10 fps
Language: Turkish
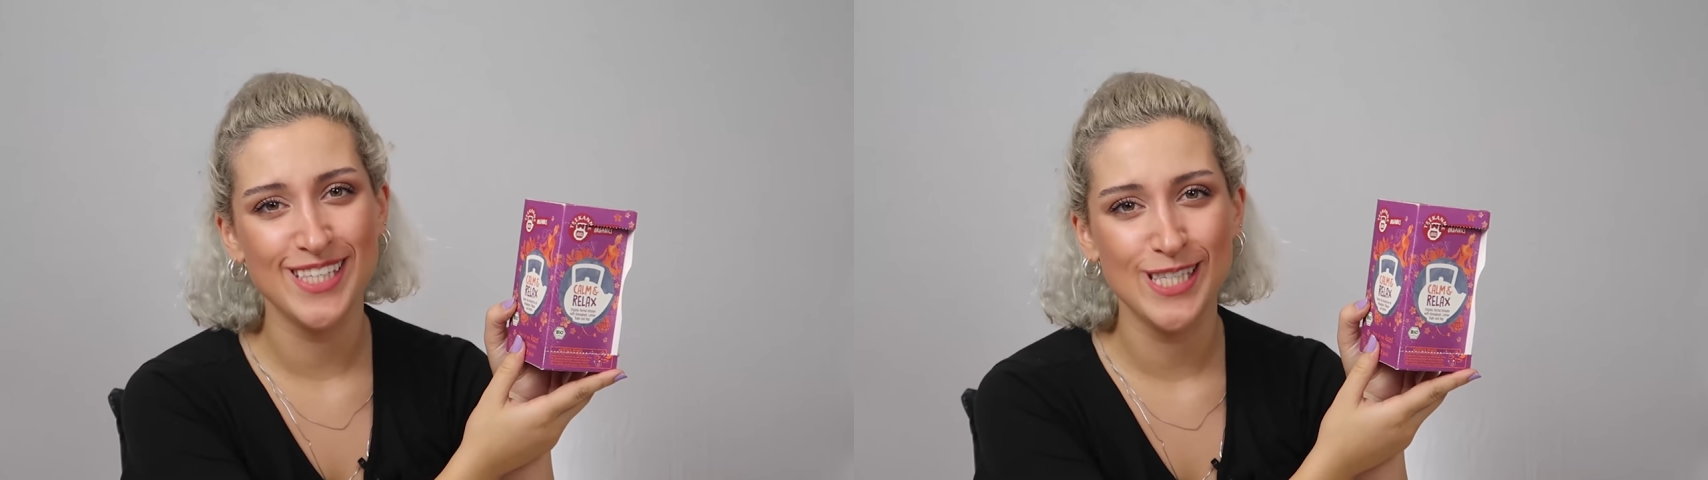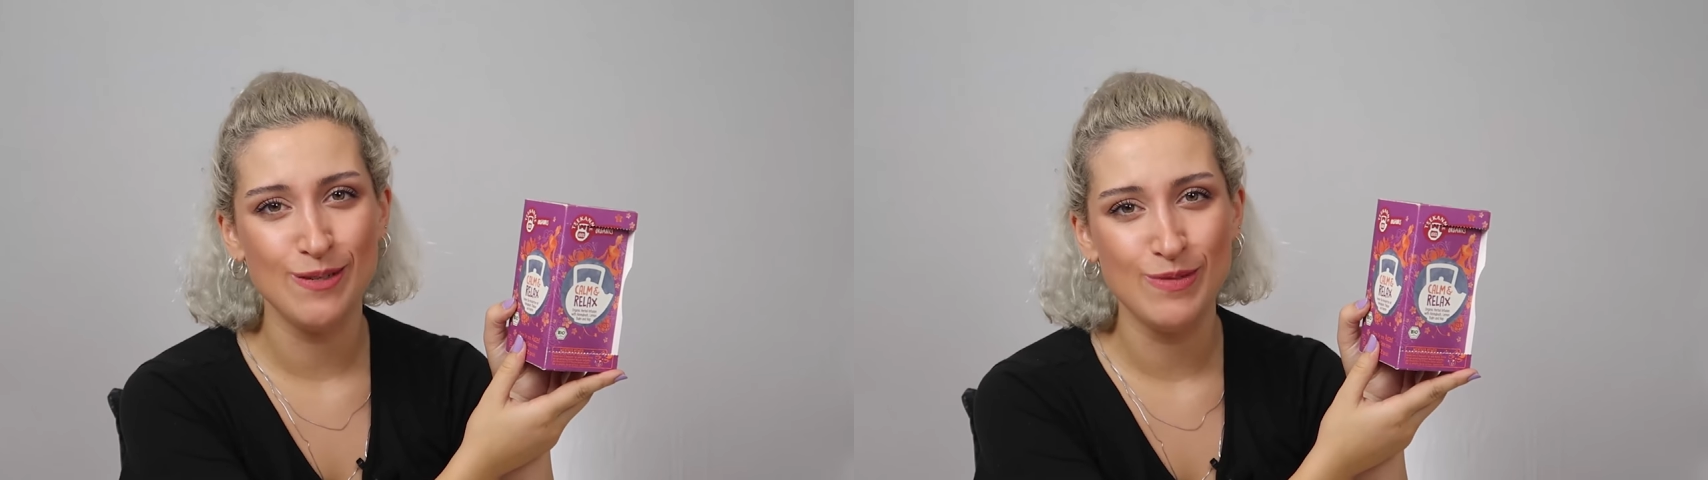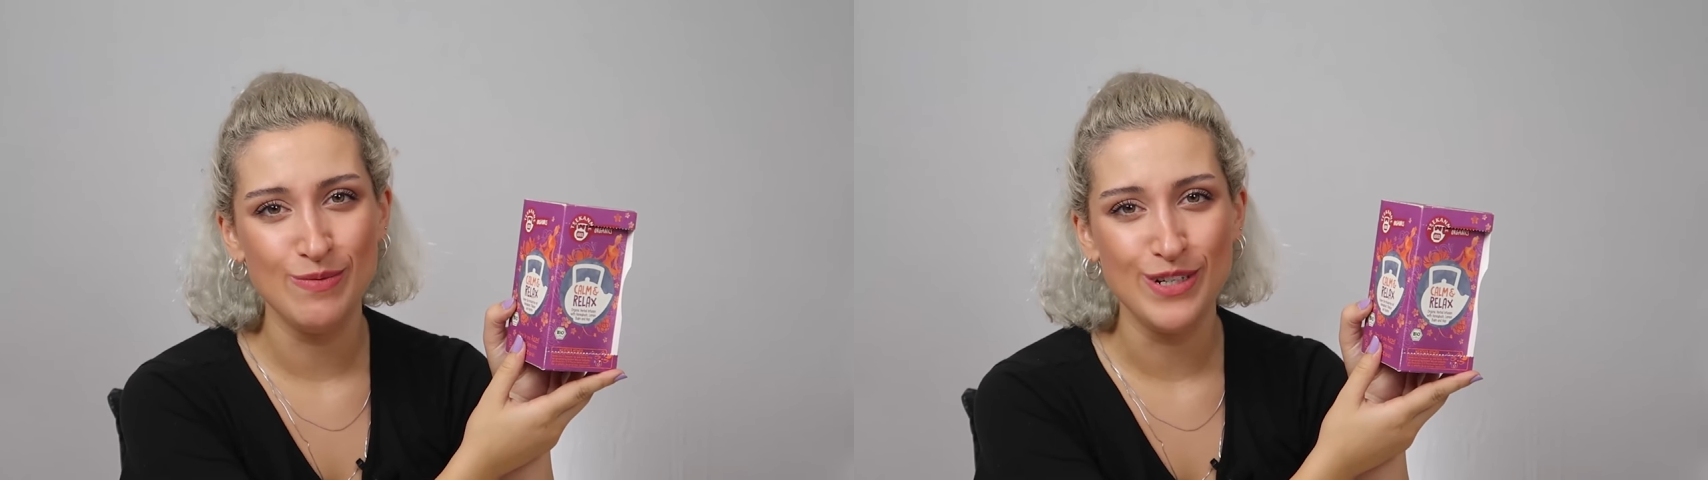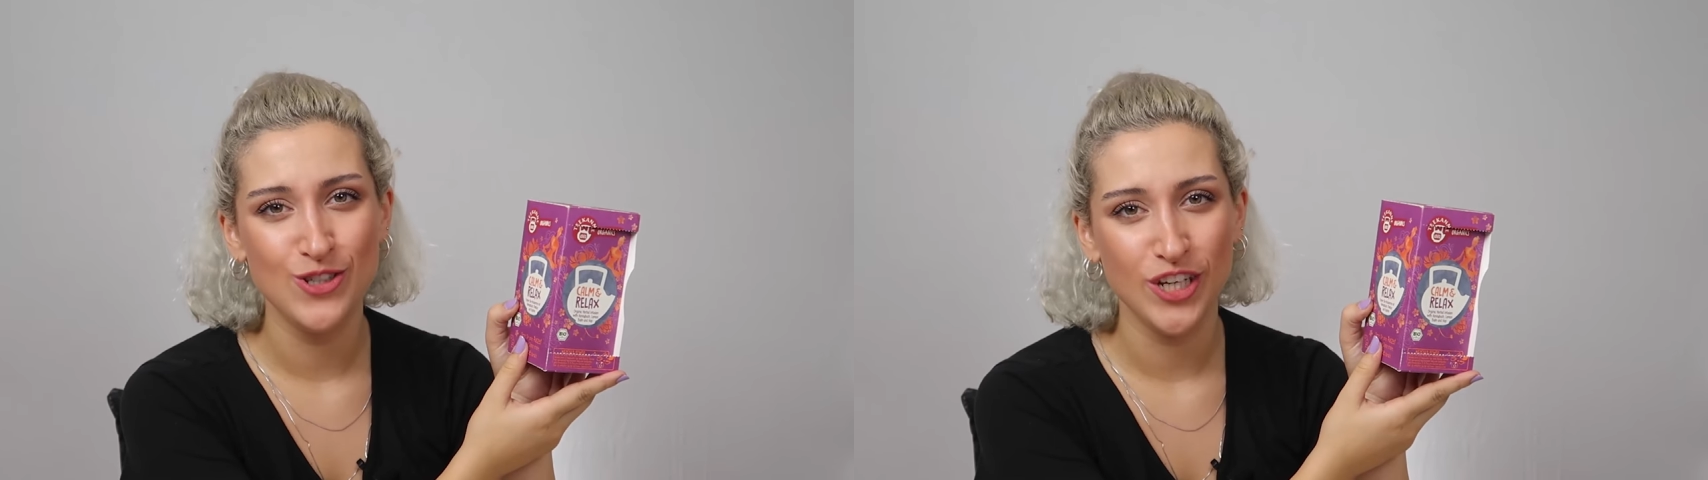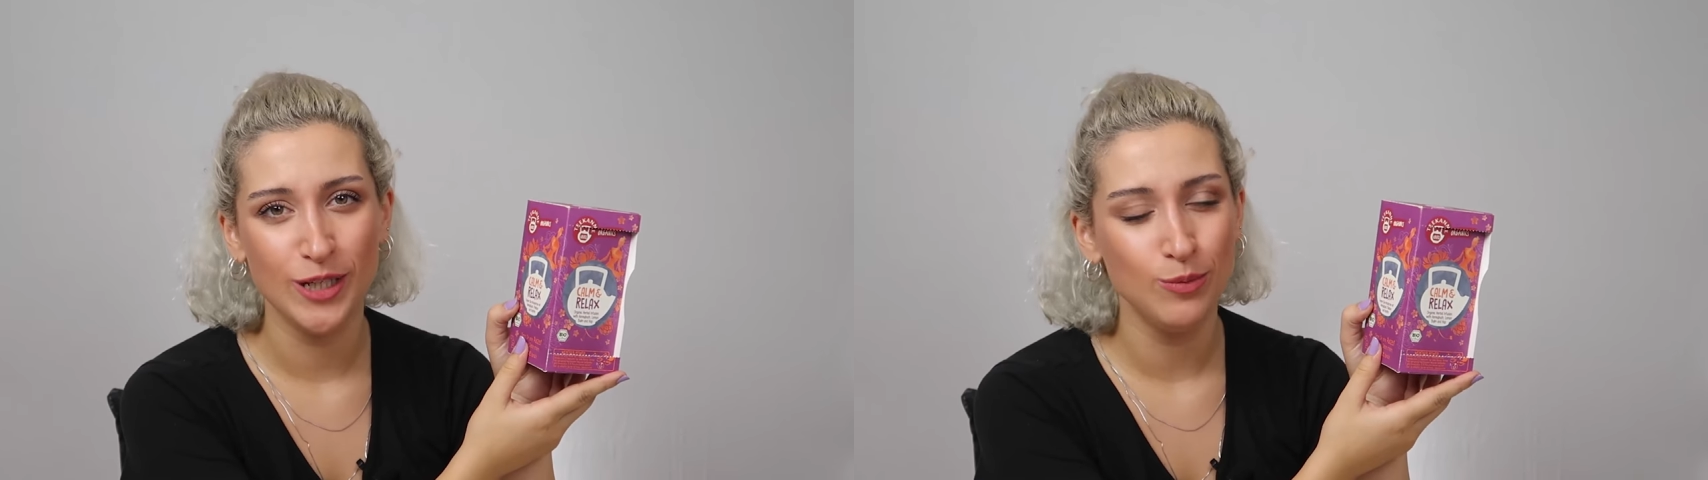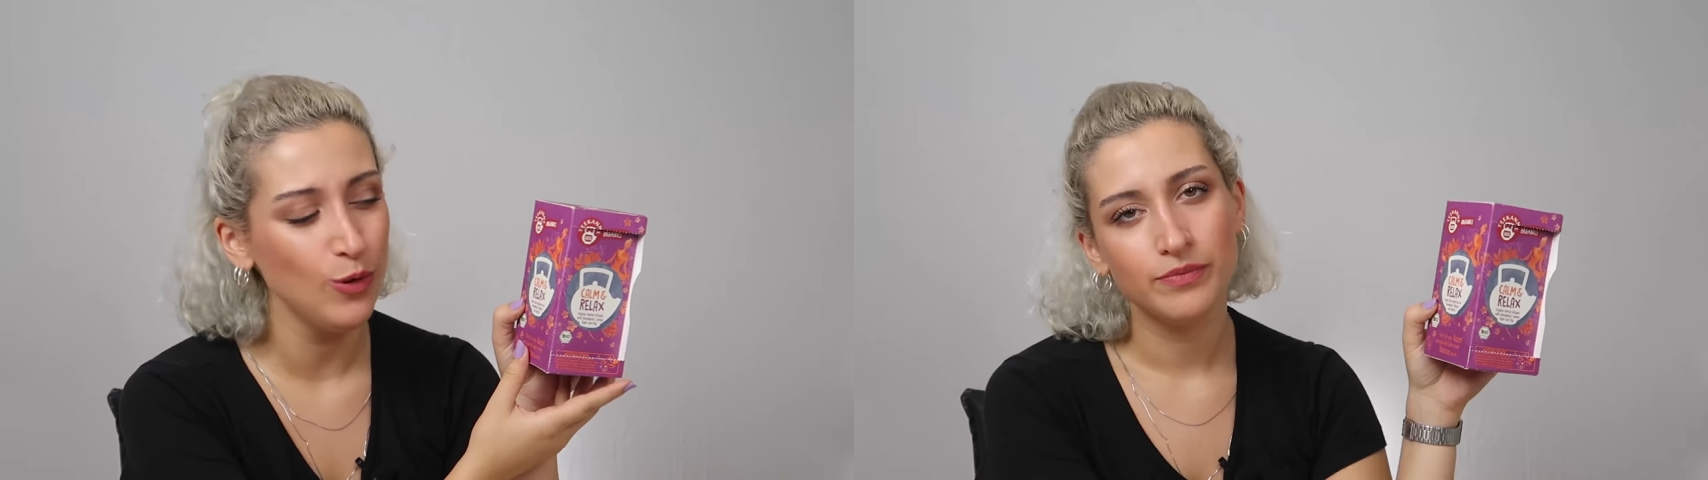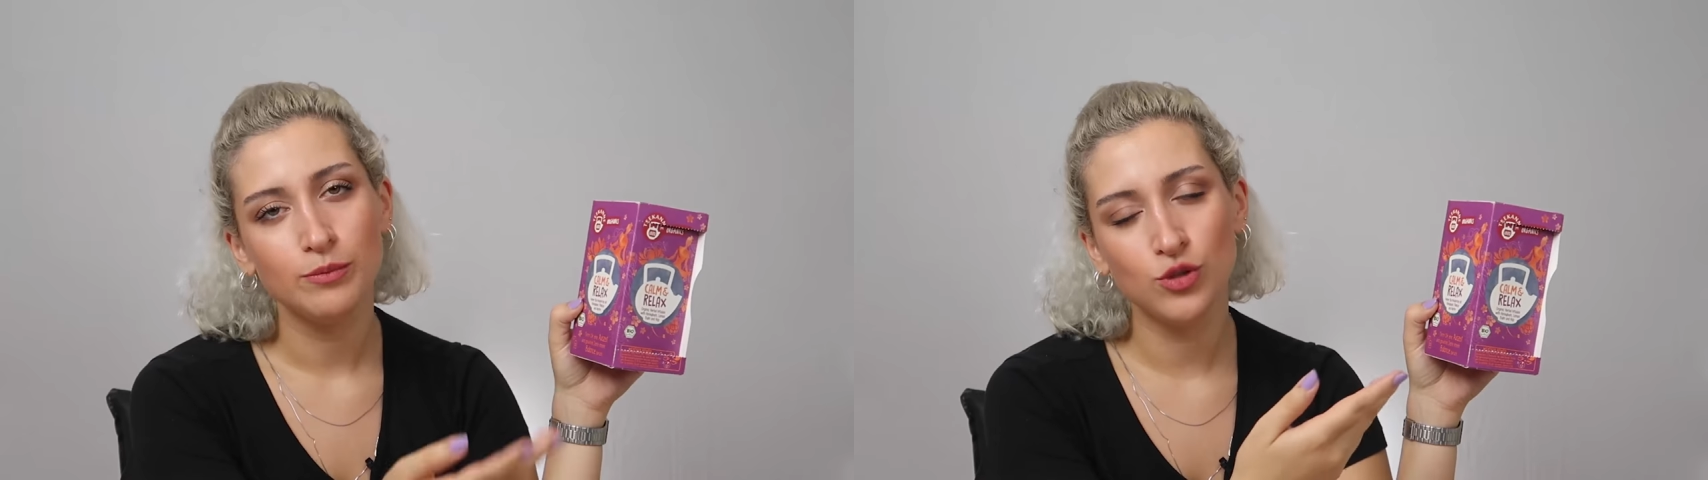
isimli bir çayı bu.